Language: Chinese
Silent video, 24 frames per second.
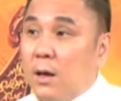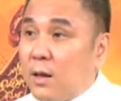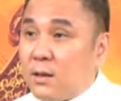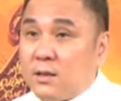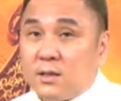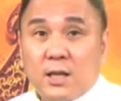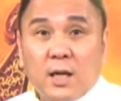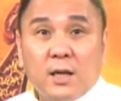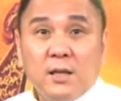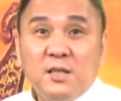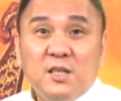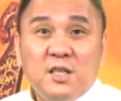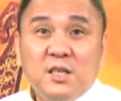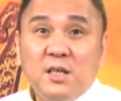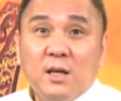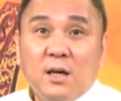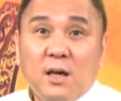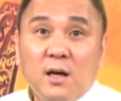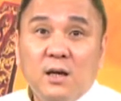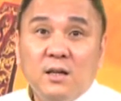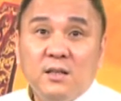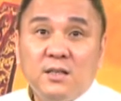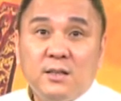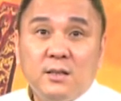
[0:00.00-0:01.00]
那曾几
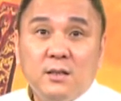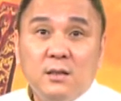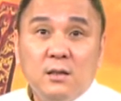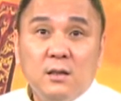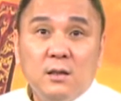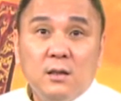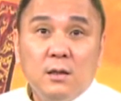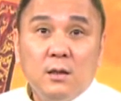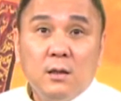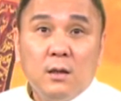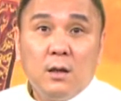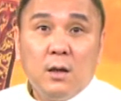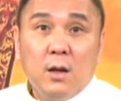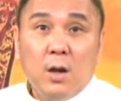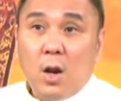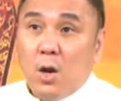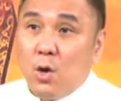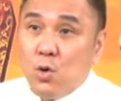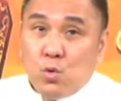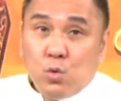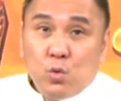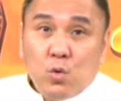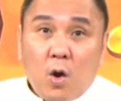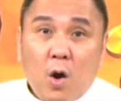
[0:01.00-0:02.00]
何时，
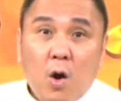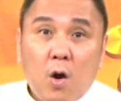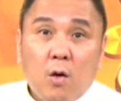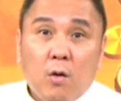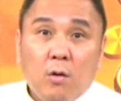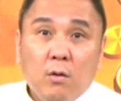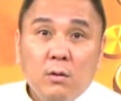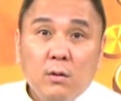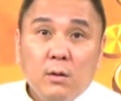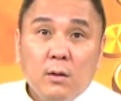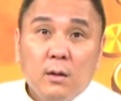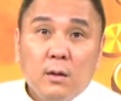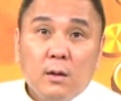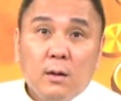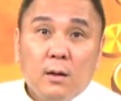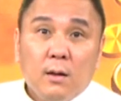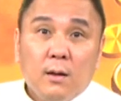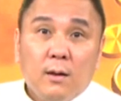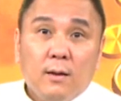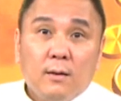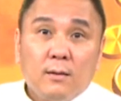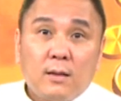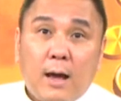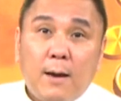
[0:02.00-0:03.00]
而如虹，
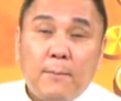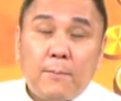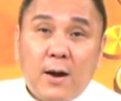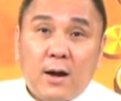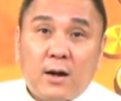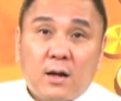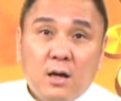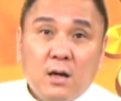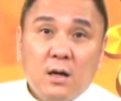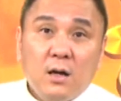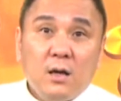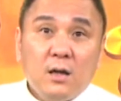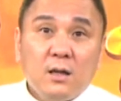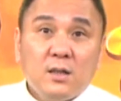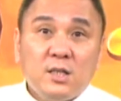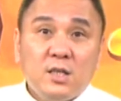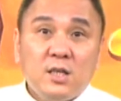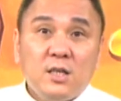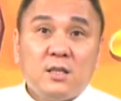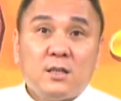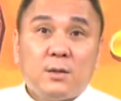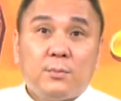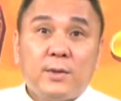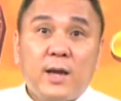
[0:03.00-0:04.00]
他把科
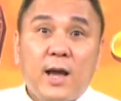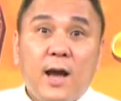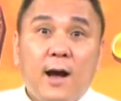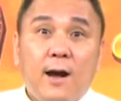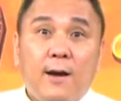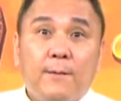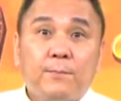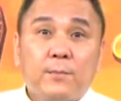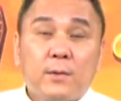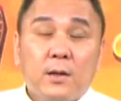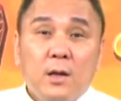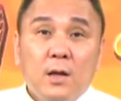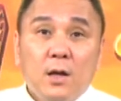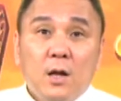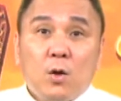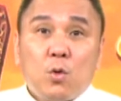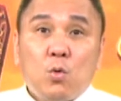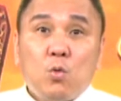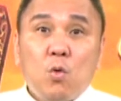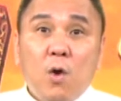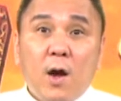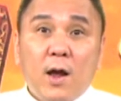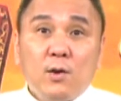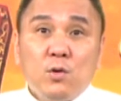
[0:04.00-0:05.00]
技怎么样
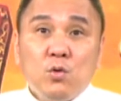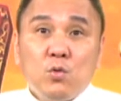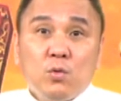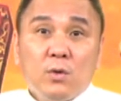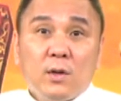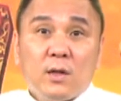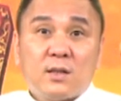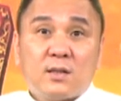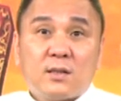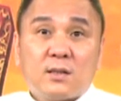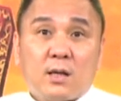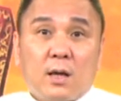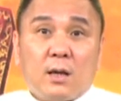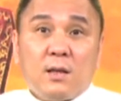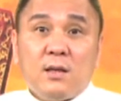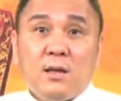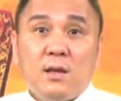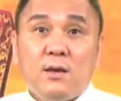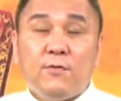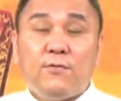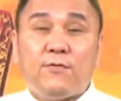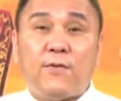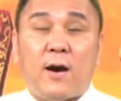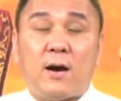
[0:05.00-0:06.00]
灌入了
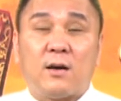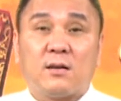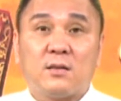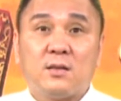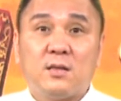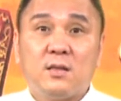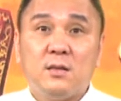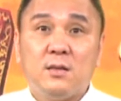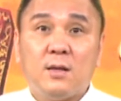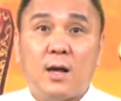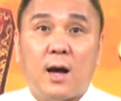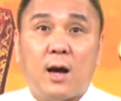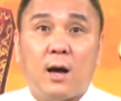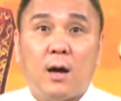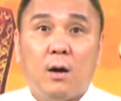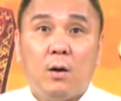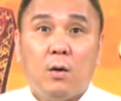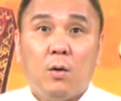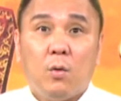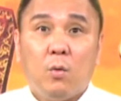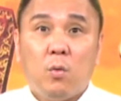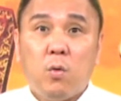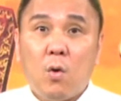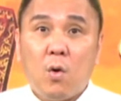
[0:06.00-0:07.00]
成衣纺织啊，
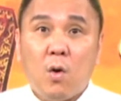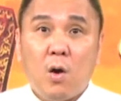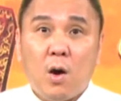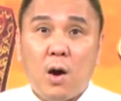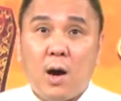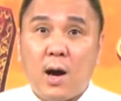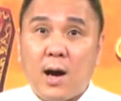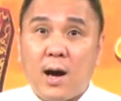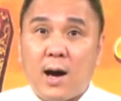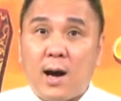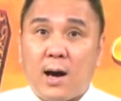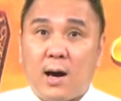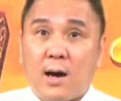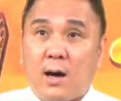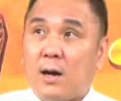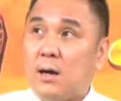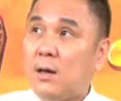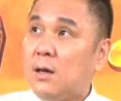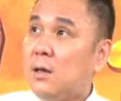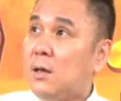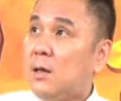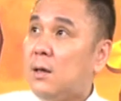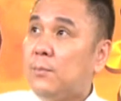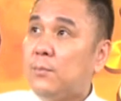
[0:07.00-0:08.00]

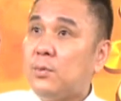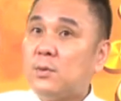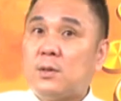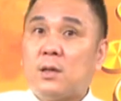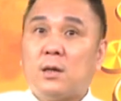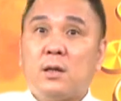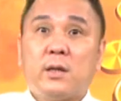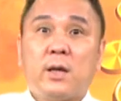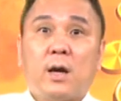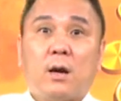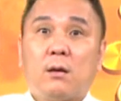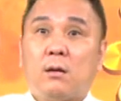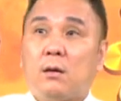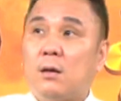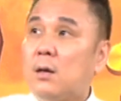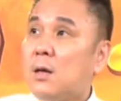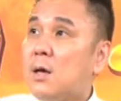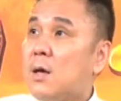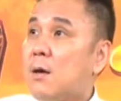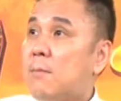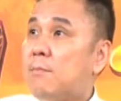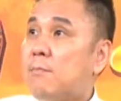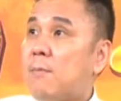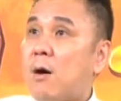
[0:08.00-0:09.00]
哇，不得了了，
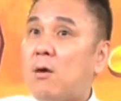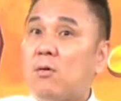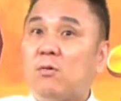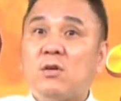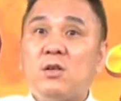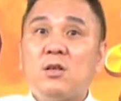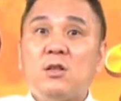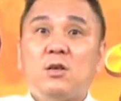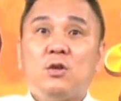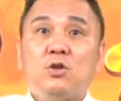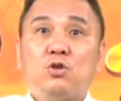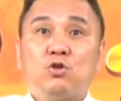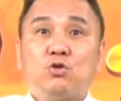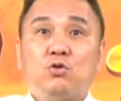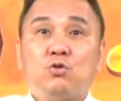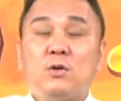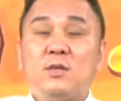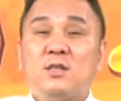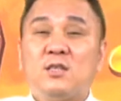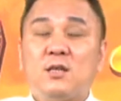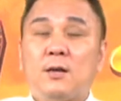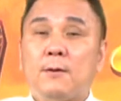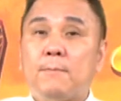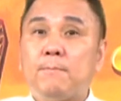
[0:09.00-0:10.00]
毛利率
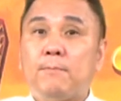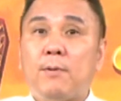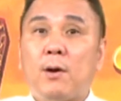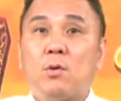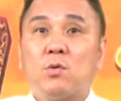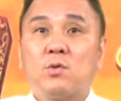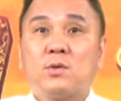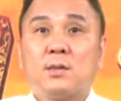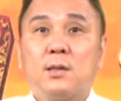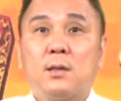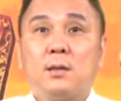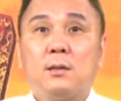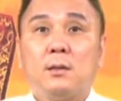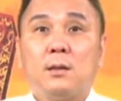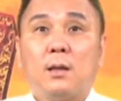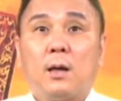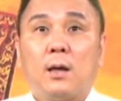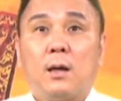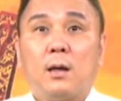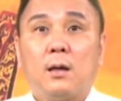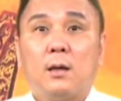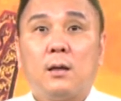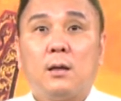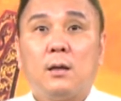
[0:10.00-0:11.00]
瞬间暴增呐！